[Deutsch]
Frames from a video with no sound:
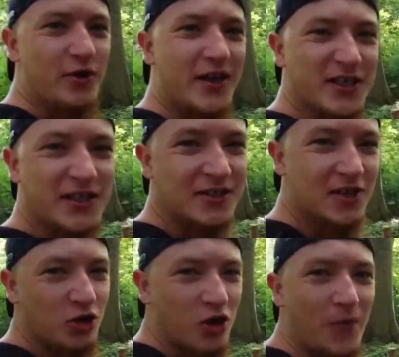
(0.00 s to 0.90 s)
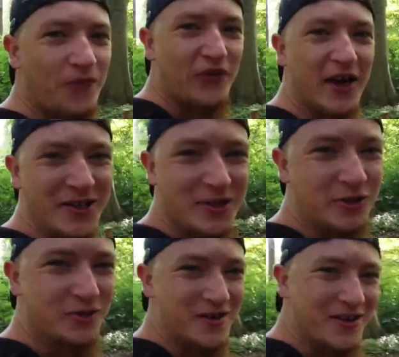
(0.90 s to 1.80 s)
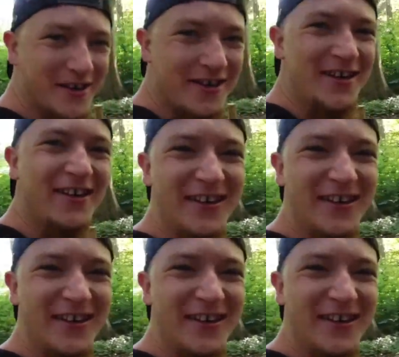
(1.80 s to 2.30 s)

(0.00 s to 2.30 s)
dort den Kopf reinzutunken.